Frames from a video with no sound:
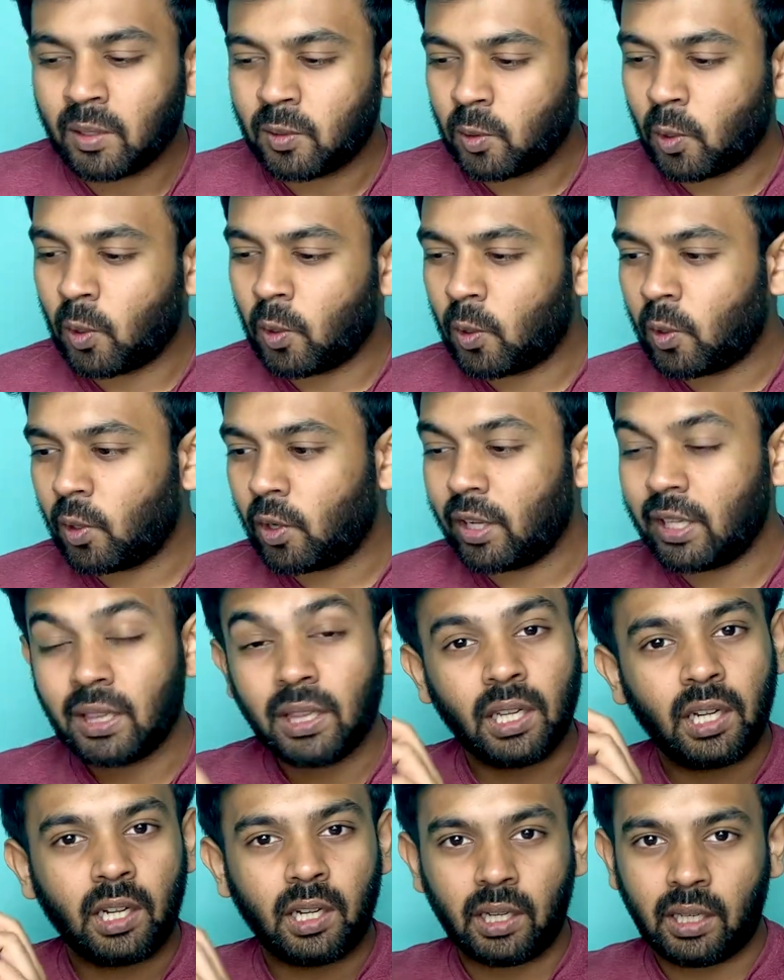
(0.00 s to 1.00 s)
ஸோ
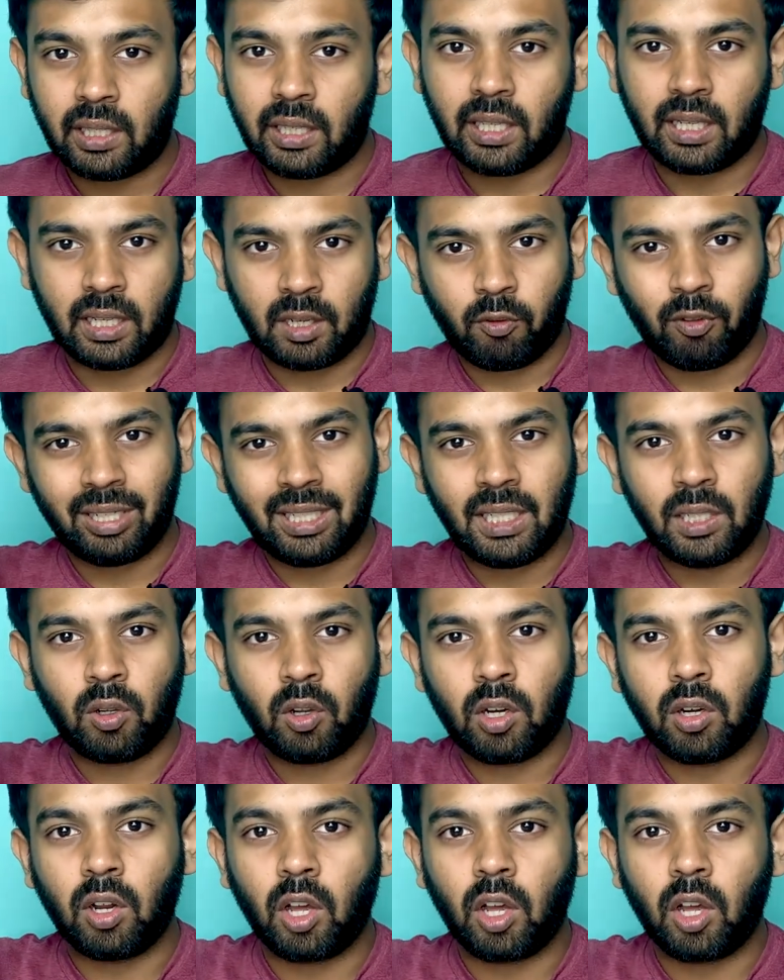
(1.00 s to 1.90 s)
இந்த இந்த கொஷினோட